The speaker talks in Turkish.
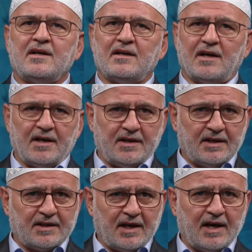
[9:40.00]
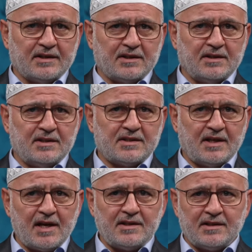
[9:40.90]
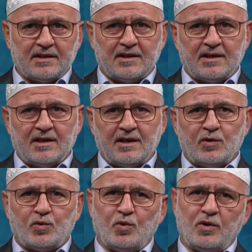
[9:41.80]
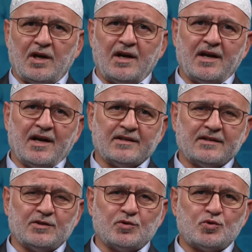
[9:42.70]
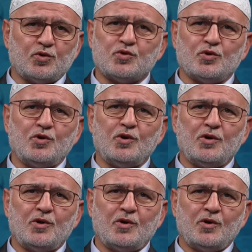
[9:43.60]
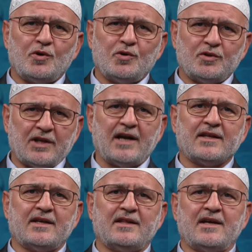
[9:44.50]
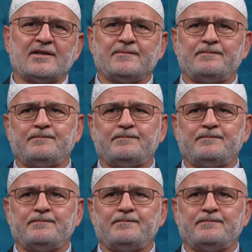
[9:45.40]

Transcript: Ahiret hayatını isteyen dünya hayatının süsünü terk eder.''